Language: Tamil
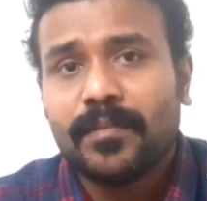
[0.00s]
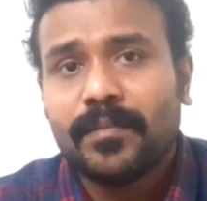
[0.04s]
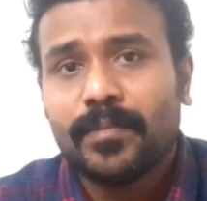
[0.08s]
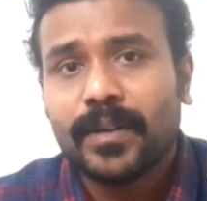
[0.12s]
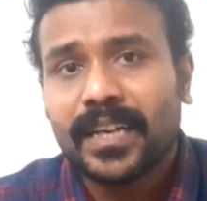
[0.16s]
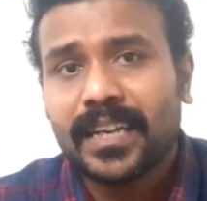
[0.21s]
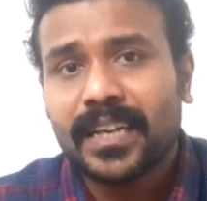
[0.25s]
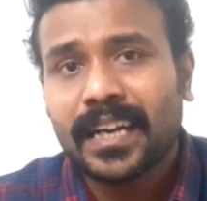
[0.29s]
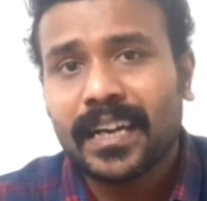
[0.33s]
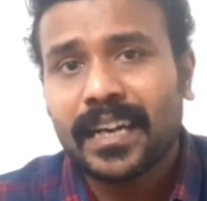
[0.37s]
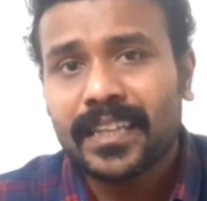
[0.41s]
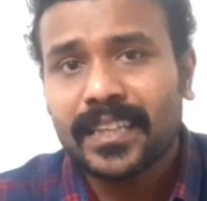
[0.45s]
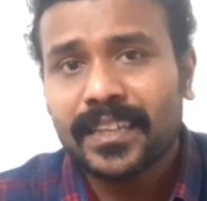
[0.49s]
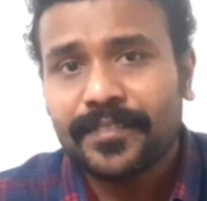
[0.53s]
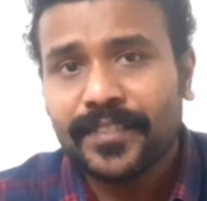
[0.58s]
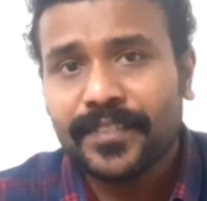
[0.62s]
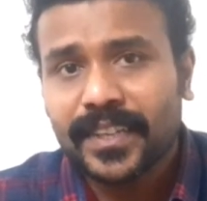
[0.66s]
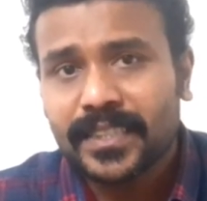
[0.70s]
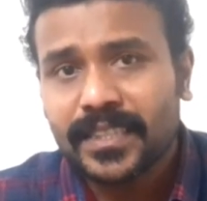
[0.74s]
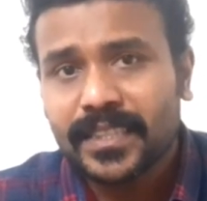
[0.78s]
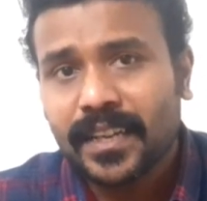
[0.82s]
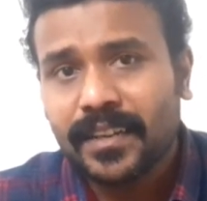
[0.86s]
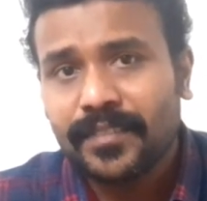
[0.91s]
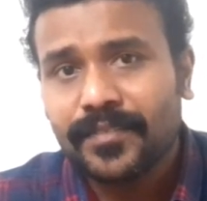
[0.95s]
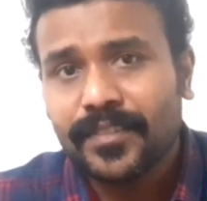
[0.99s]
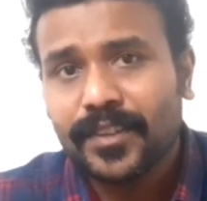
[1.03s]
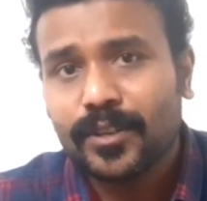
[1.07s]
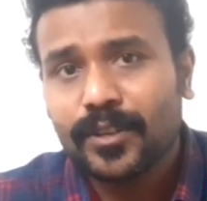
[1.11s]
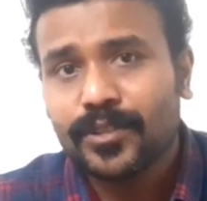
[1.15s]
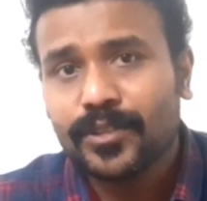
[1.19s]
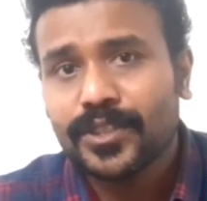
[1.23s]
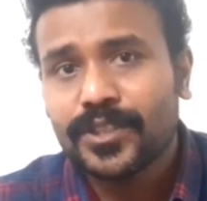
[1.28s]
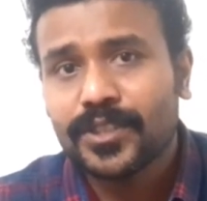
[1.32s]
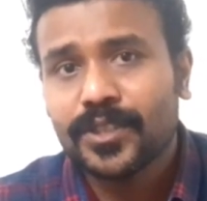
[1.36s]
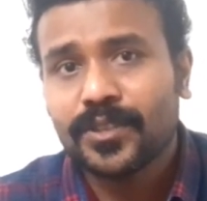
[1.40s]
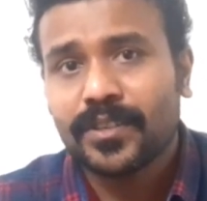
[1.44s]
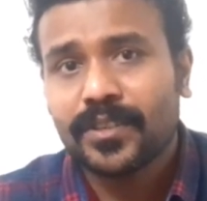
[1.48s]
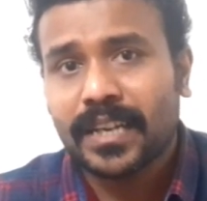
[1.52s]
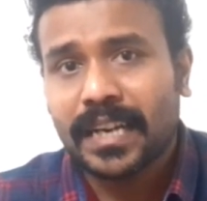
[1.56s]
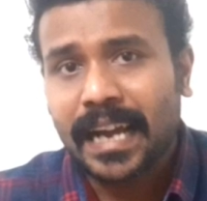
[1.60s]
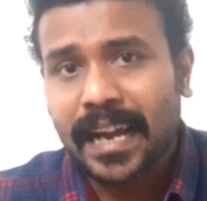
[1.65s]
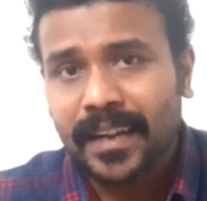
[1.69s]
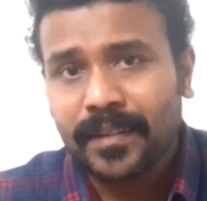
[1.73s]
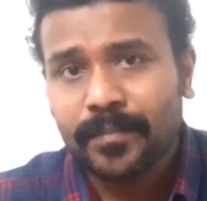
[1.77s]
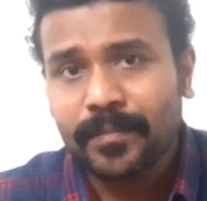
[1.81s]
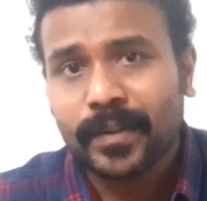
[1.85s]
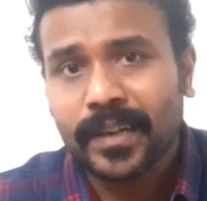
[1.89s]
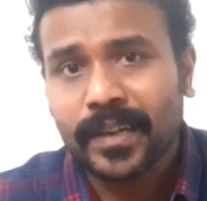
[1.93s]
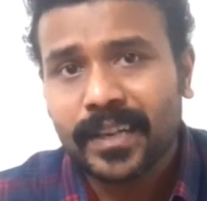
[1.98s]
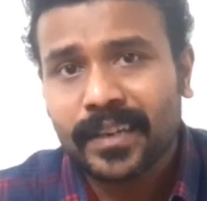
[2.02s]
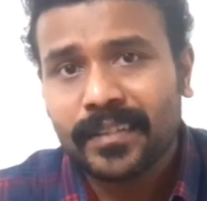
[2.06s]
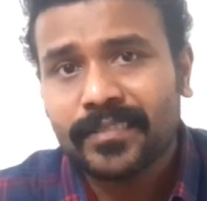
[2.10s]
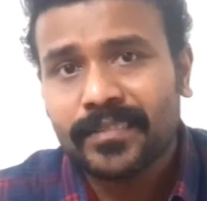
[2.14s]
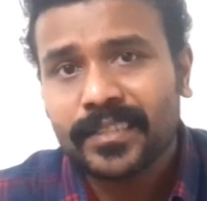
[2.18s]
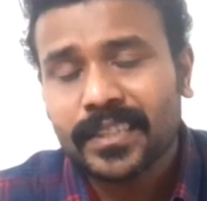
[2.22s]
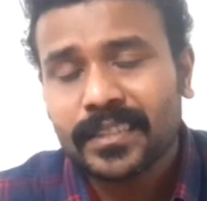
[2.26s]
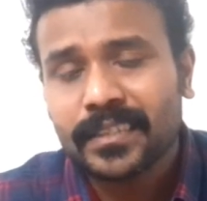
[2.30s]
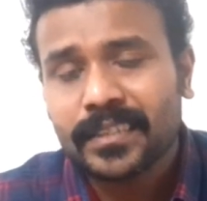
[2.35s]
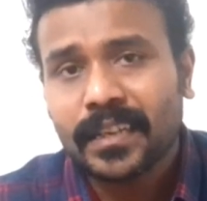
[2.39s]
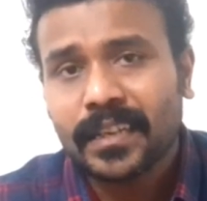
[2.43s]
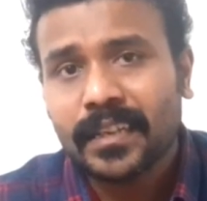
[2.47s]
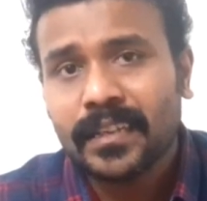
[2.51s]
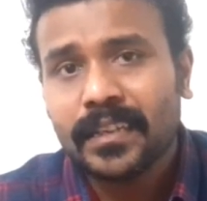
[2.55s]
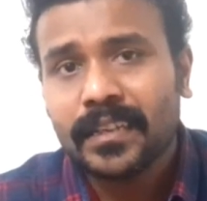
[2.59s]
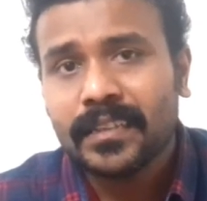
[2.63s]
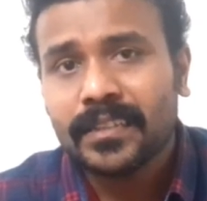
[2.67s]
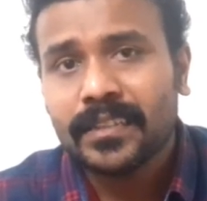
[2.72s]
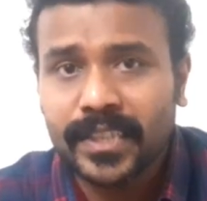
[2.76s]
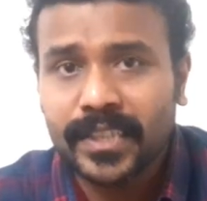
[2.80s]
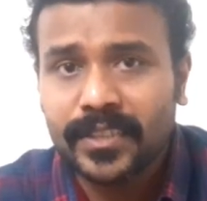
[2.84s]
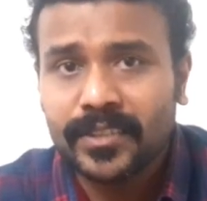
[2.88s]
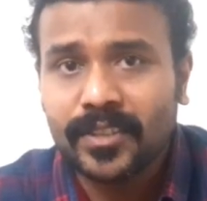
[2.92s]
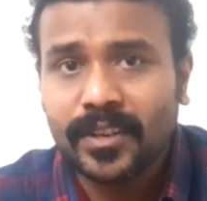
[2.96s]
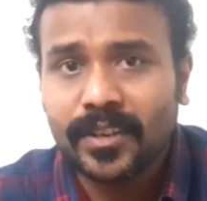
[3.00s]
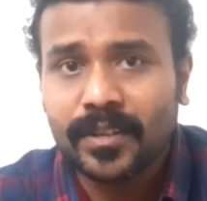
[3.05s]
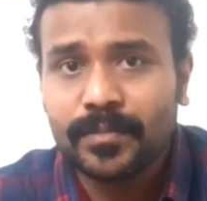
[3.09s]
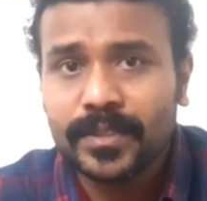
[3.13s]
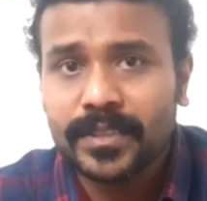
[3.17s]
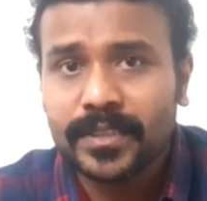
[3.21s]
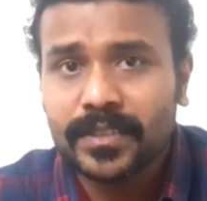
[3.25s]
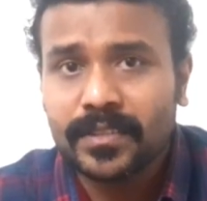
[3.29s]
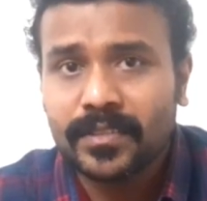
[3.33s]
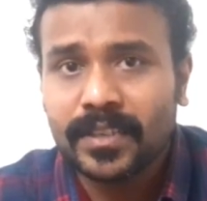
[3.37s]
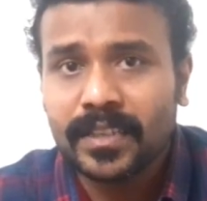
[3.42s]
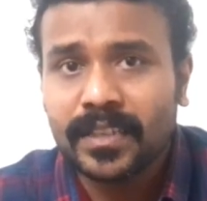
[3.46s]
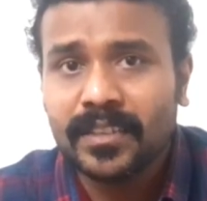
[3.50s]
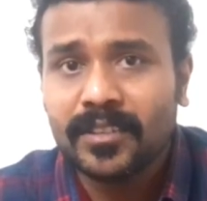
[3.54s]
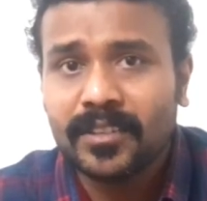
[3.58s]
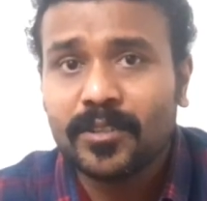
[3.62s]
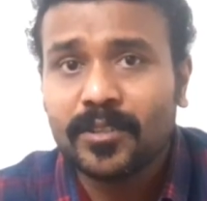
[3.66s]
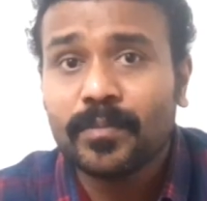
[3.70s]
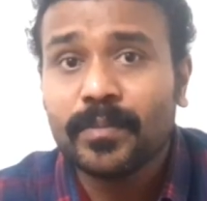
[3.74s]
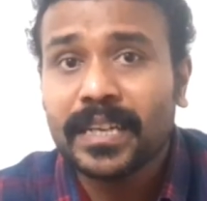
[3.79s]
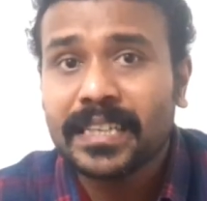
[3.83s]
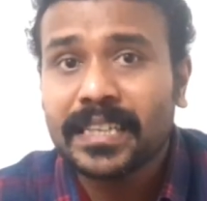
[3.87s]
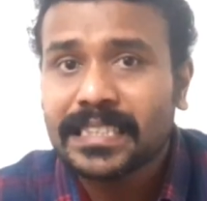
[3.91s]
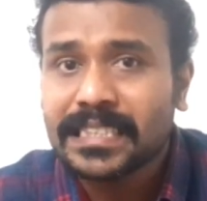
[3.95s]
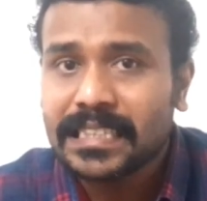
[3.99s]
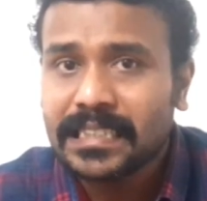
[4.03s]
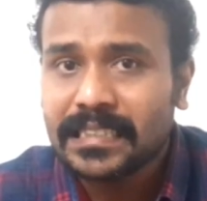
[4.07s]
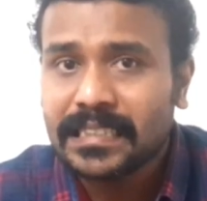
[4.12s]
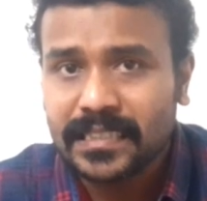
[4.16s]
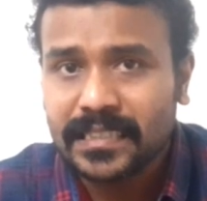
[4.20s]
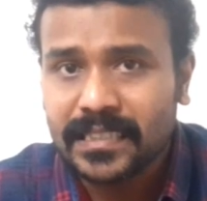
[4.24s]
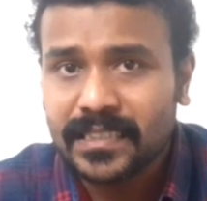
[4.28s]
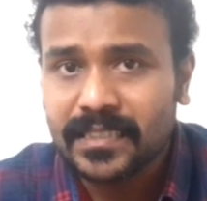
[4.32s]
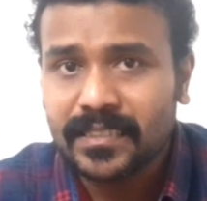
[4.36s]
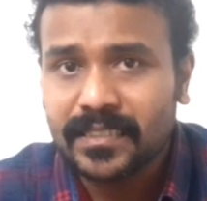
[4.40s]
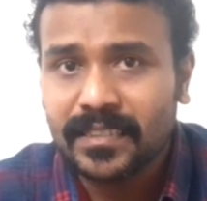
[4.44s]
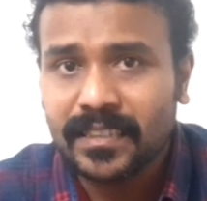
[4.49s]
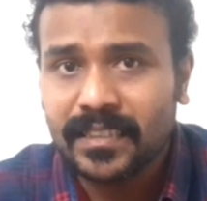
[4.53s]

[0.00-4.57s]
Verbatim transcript: பட் அந்த ஃபர்ஸ்ட் ஹாஃபை கொஞ்சம் ட்ராக் பண்ணுற விதத்தில் இந்த தாமஸோட ரொமான்ஸ் சீன்ஸ்